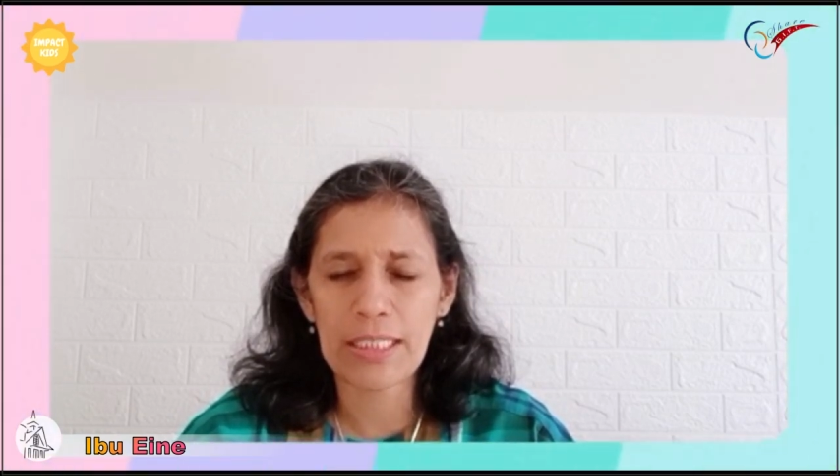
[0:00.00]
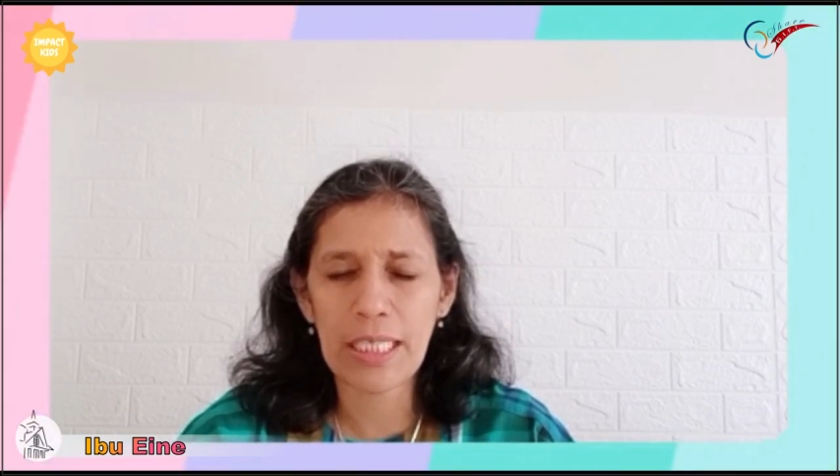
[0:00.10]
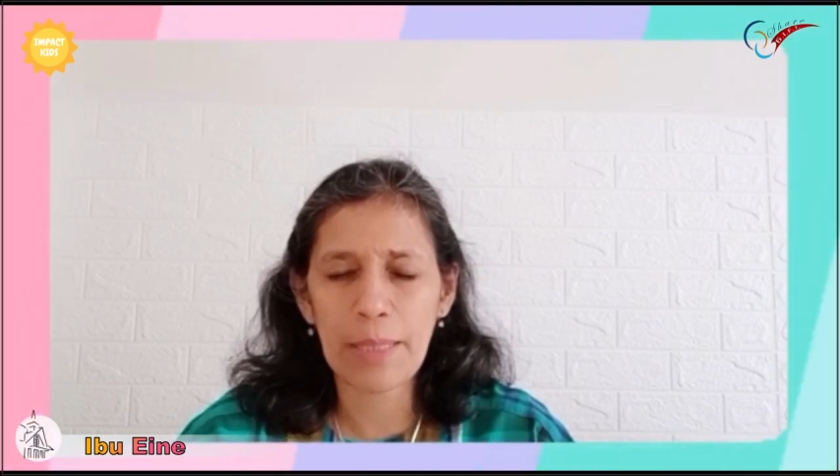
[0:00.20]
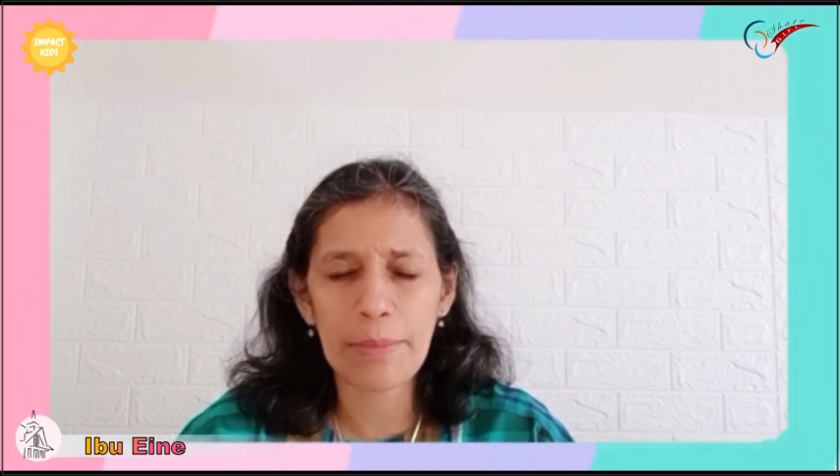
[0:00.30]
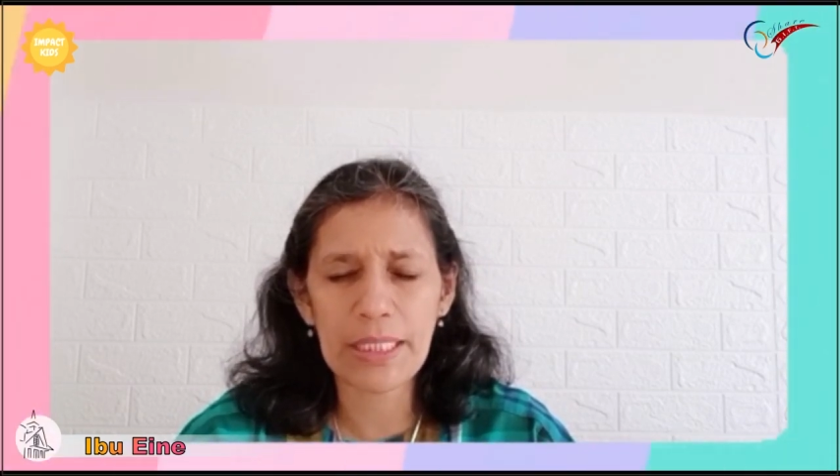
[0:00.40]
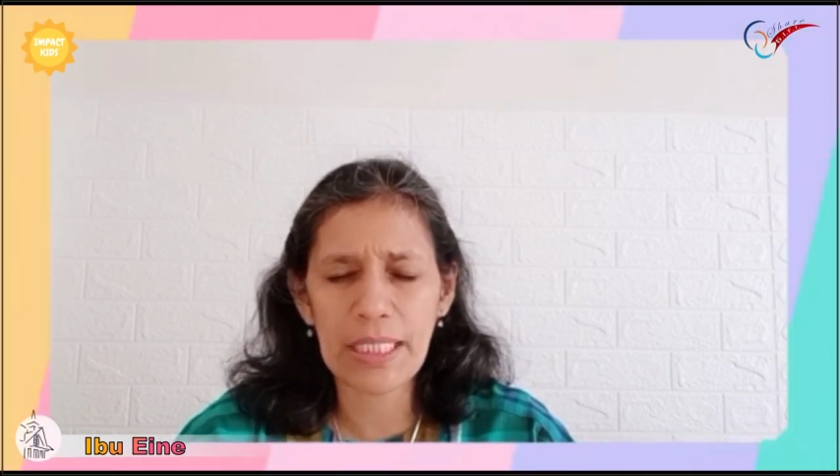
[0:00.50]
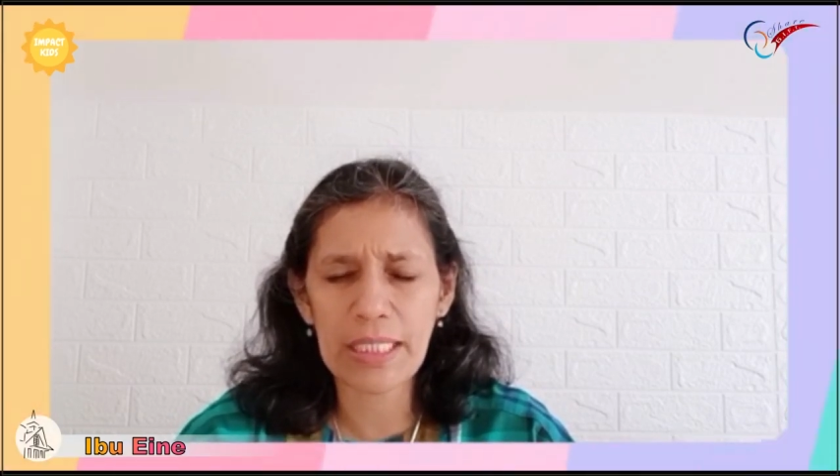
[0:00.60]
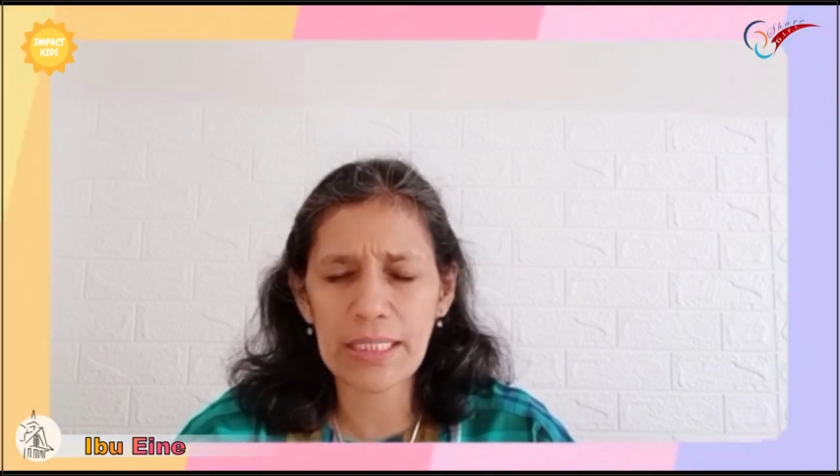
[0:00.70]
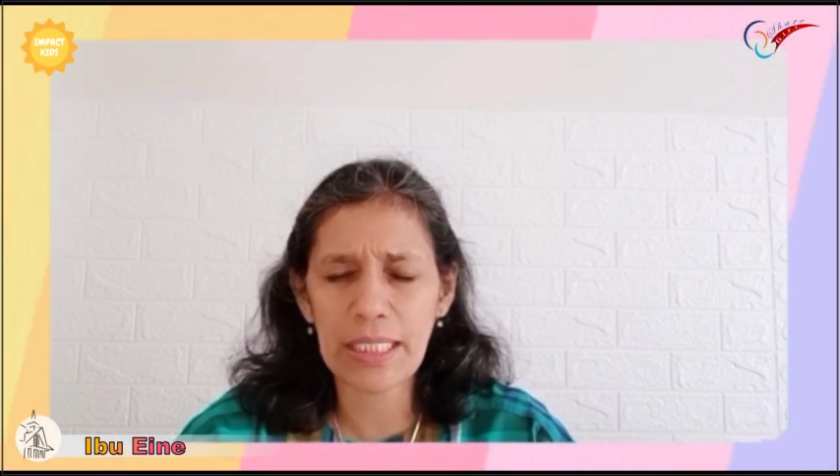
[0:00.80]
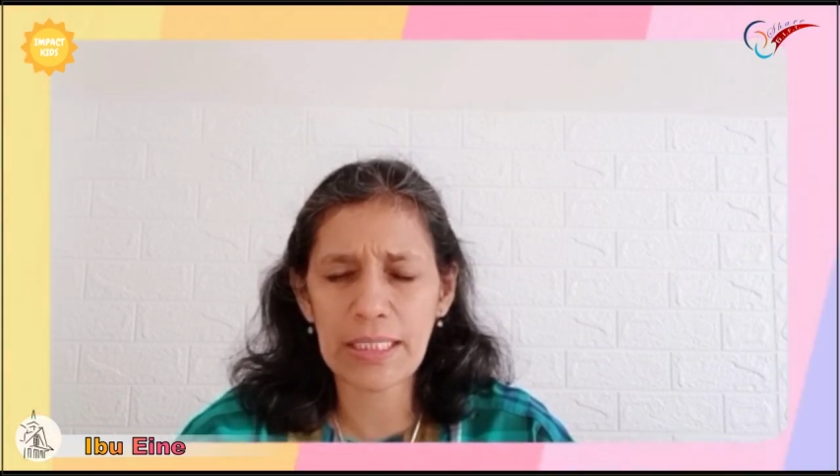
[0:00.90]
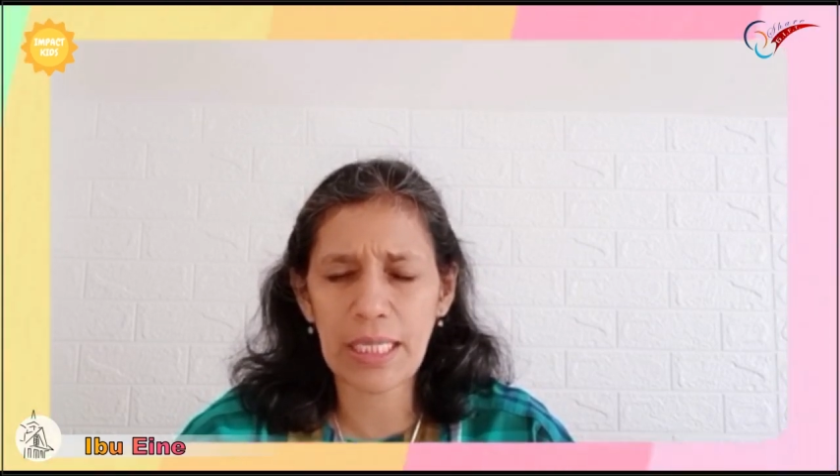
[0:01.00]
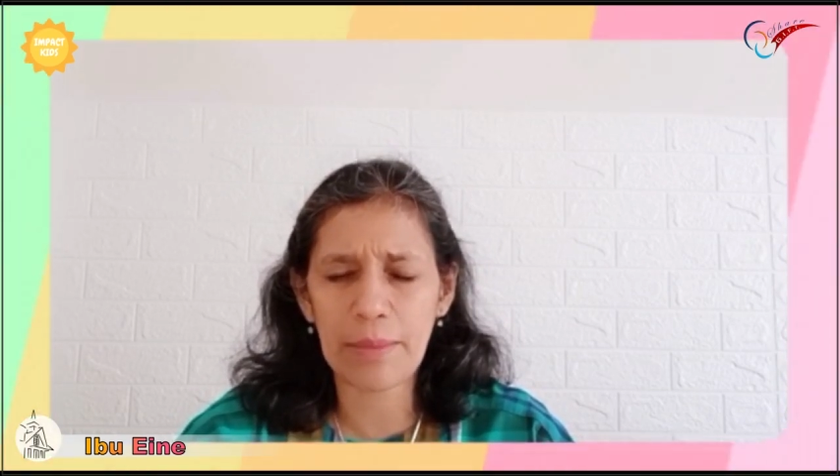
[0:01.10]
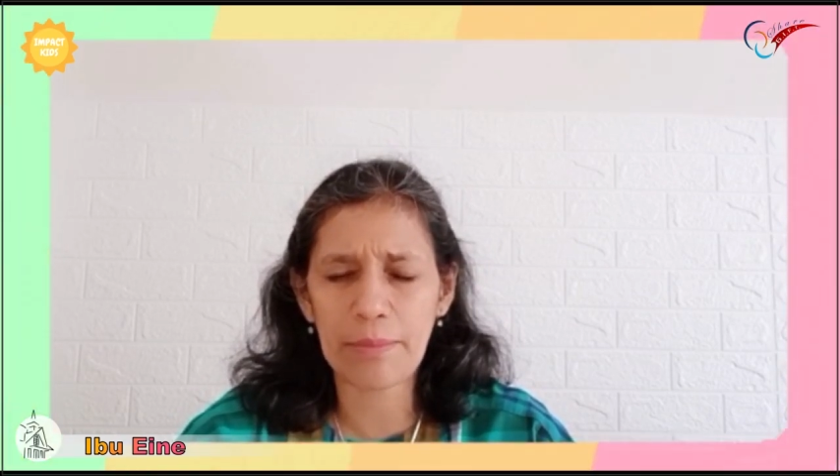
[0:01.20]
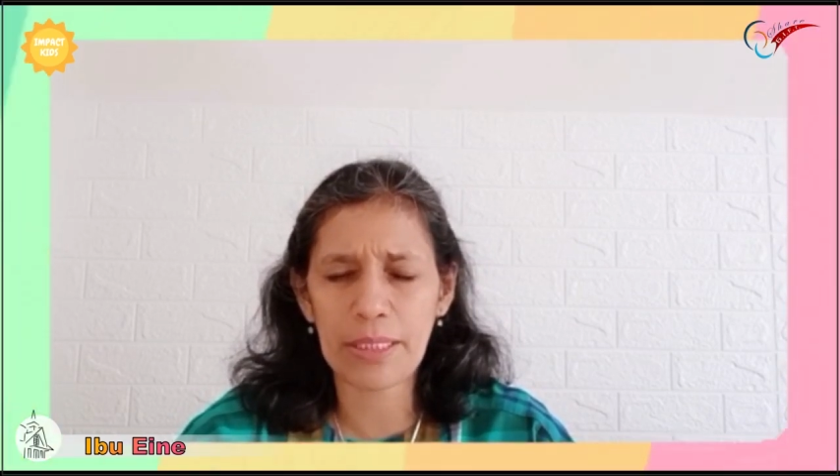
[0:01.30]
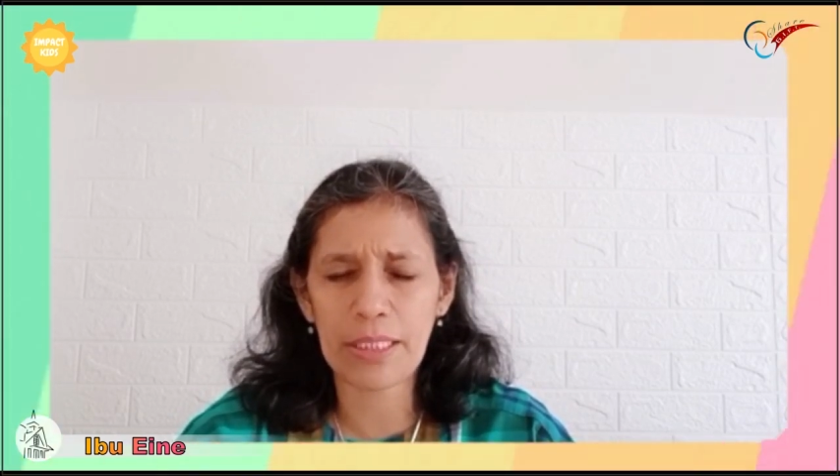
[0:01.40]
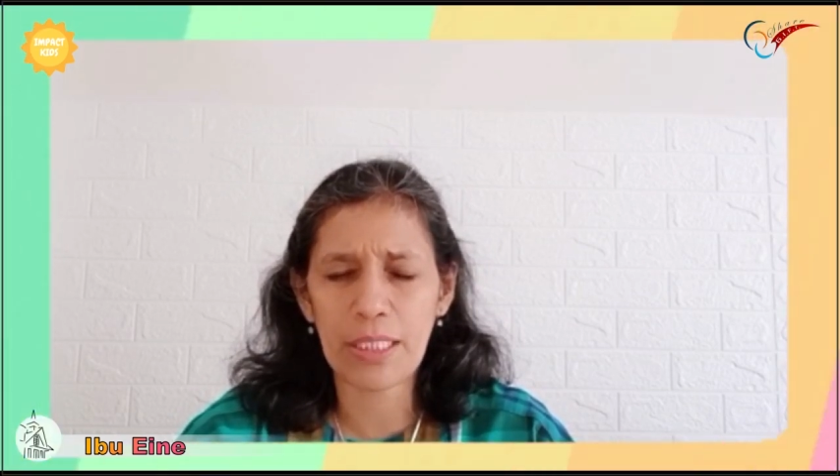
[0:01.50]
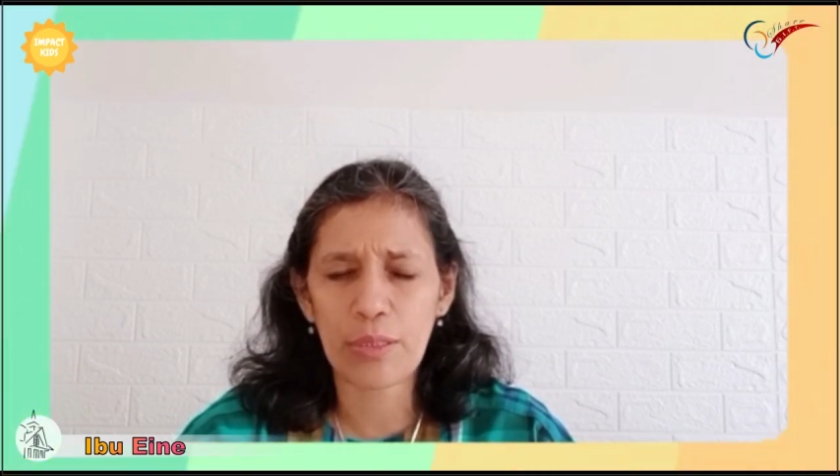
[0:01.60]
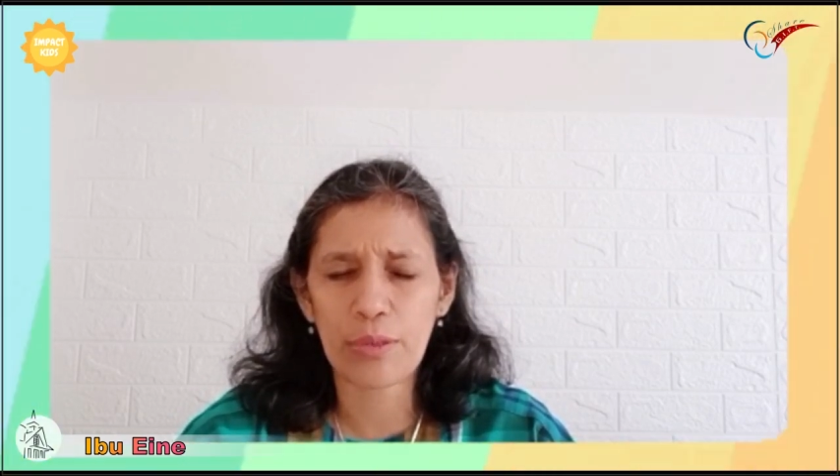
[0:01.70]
yang mengingatkan kami